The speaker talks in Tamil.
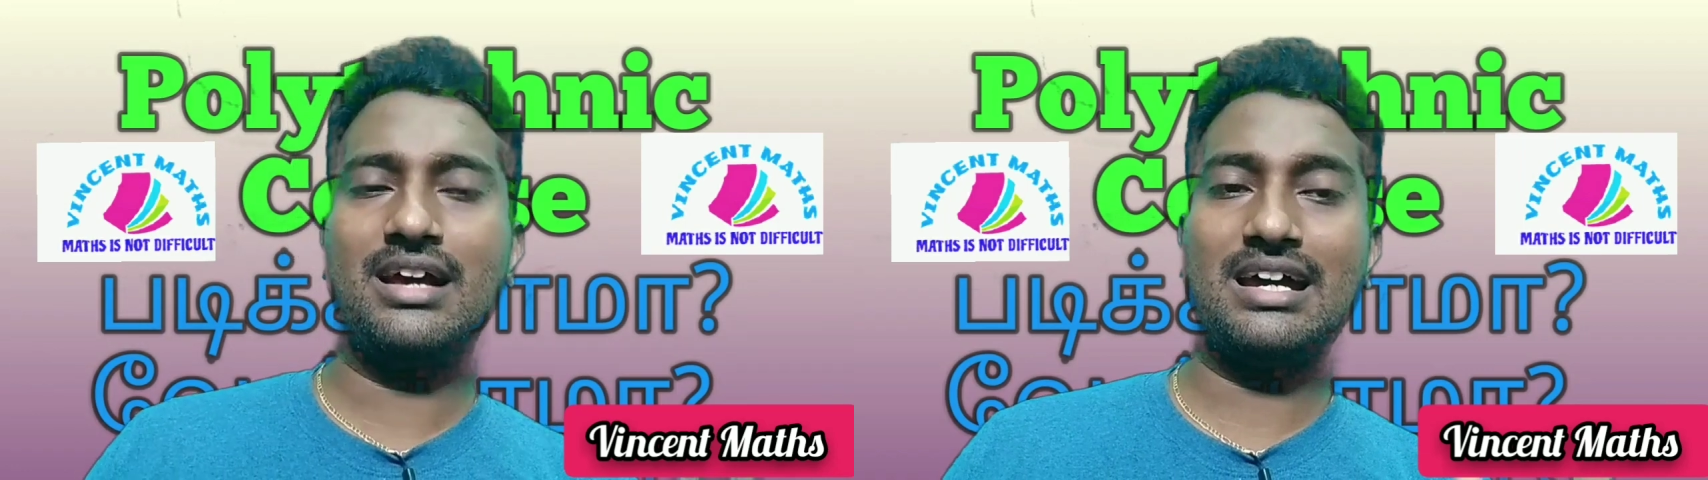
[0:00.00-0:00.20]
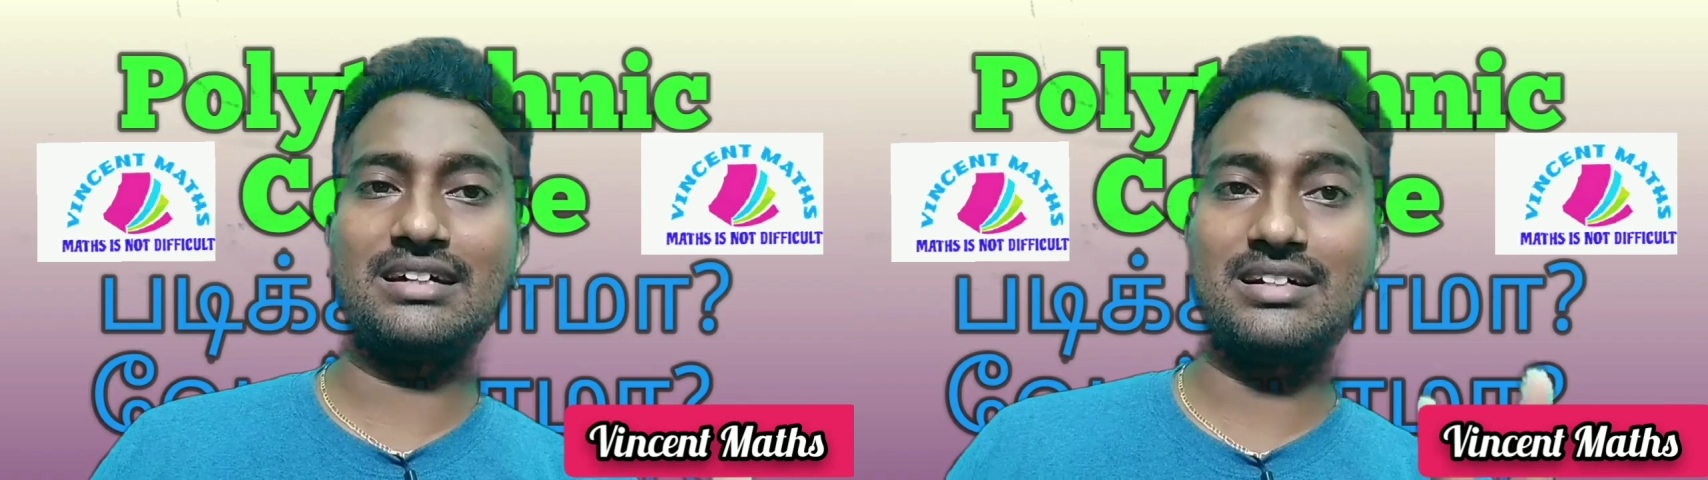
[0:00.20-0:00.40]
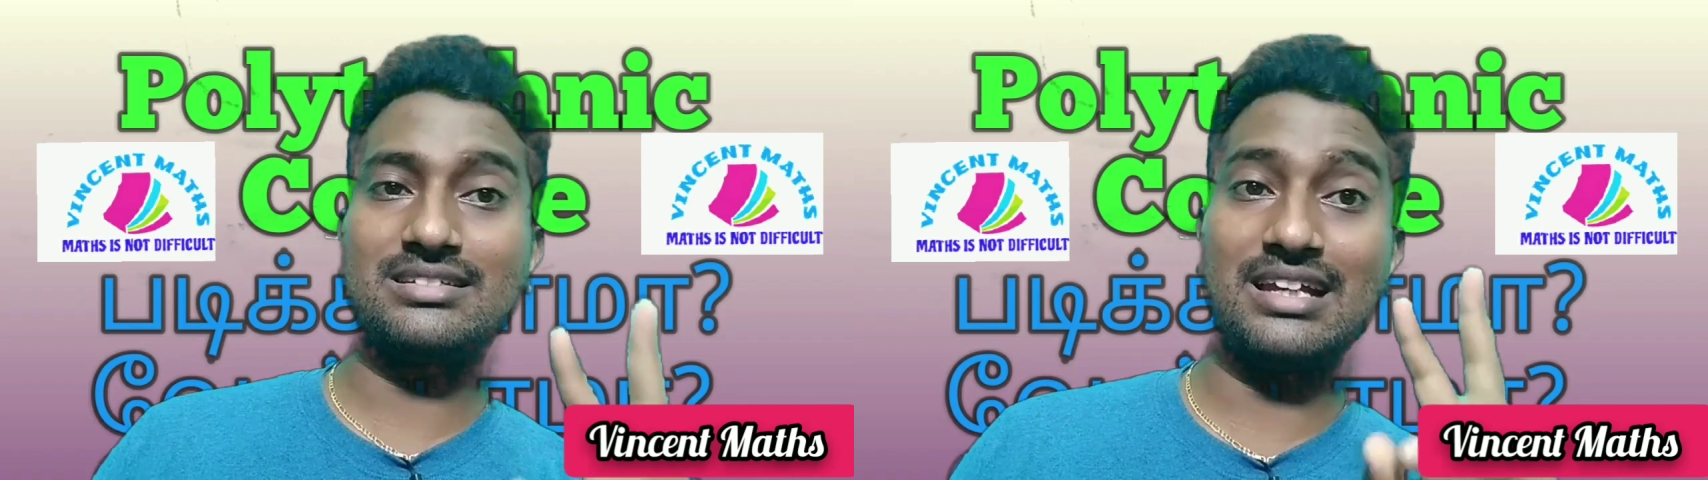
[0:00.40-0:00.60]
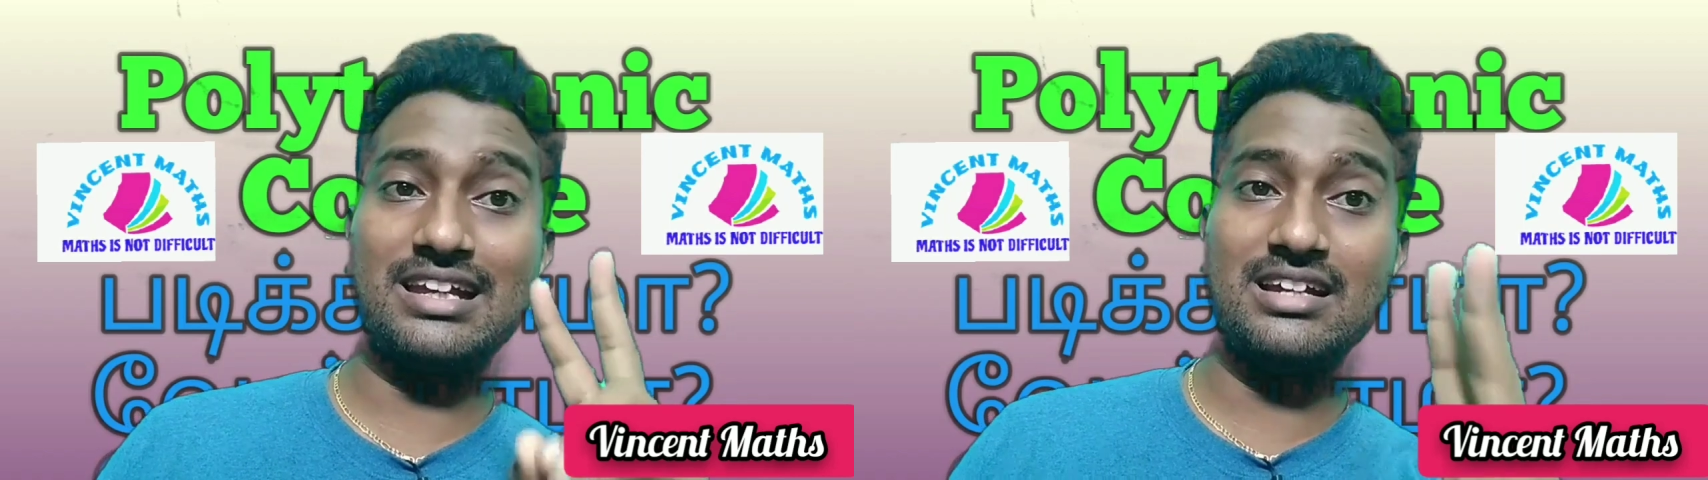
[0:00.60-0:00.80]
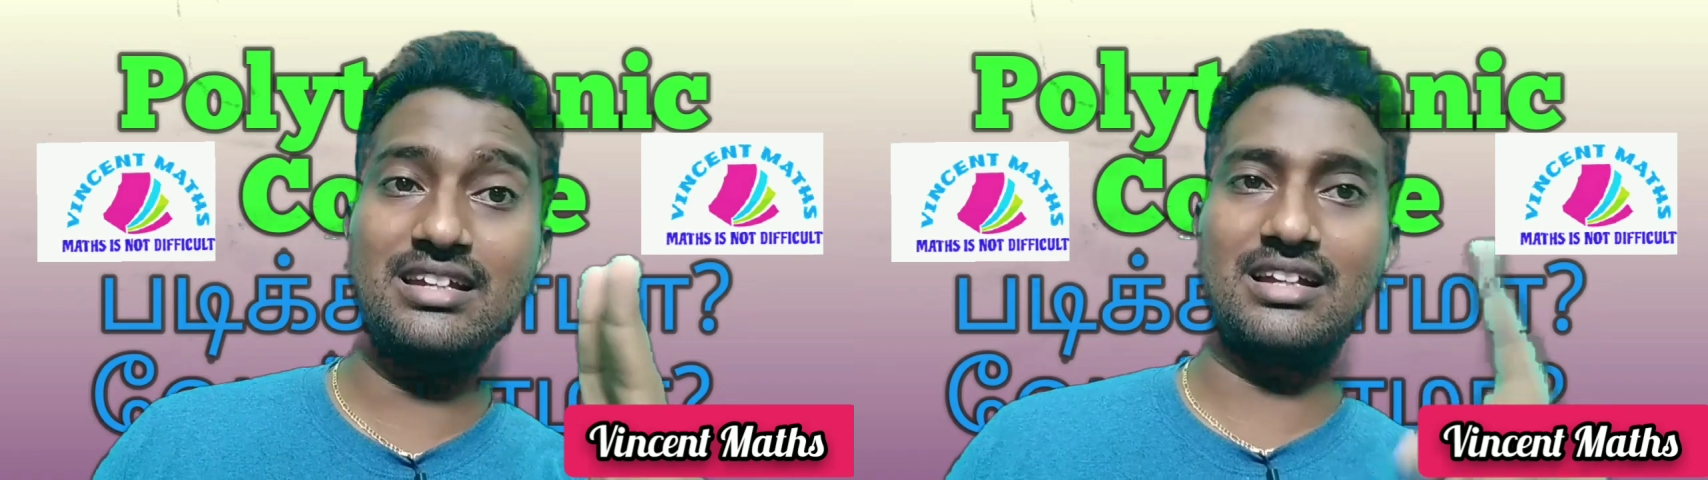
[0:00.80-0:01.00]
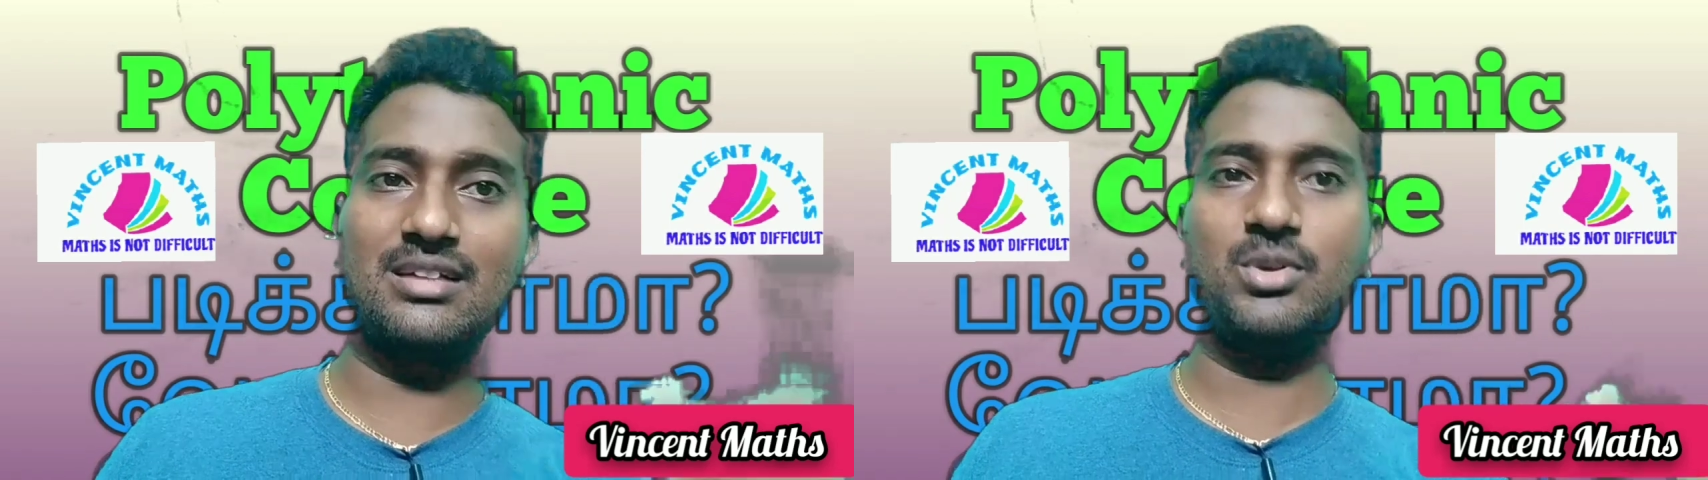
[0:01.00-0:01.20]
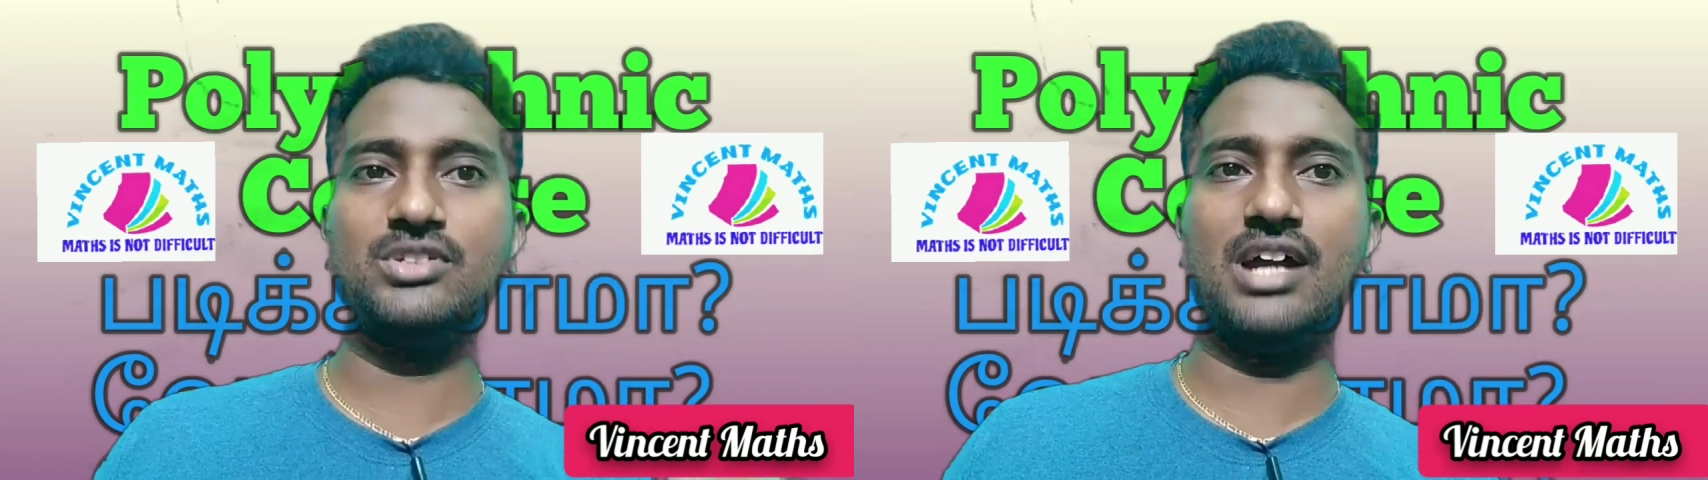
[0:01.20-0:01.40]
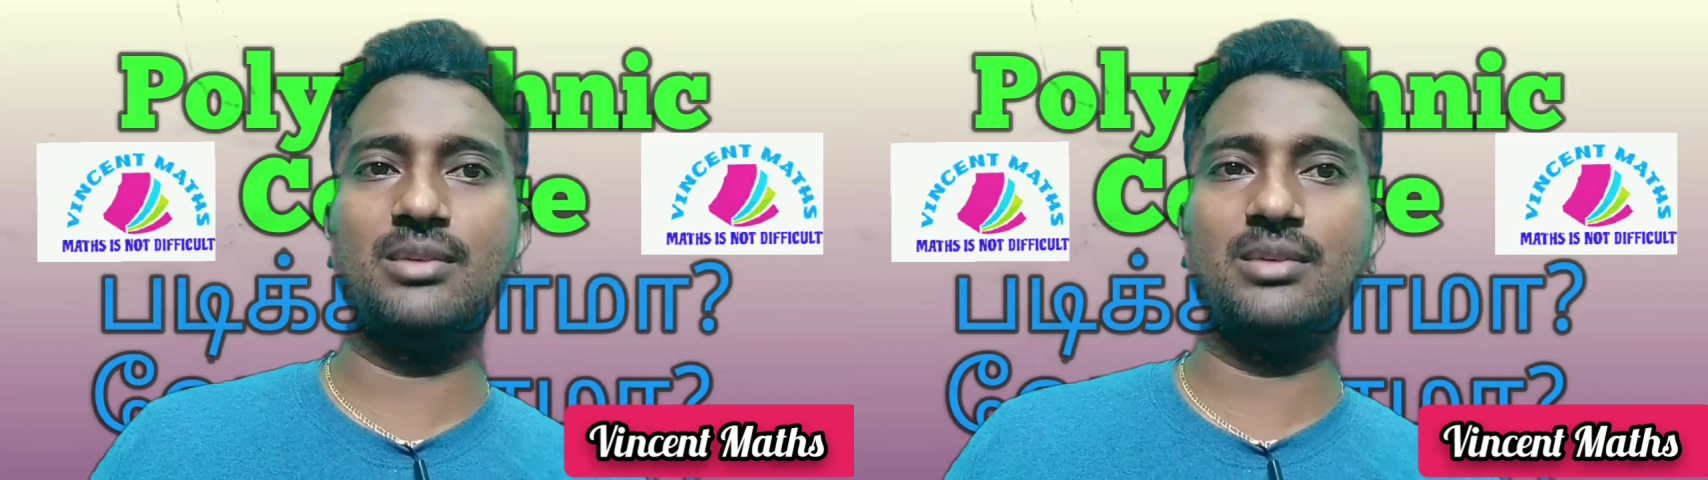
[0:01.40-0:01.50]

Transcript: டைரெக்டாக செகண்ட் இயரில் போய்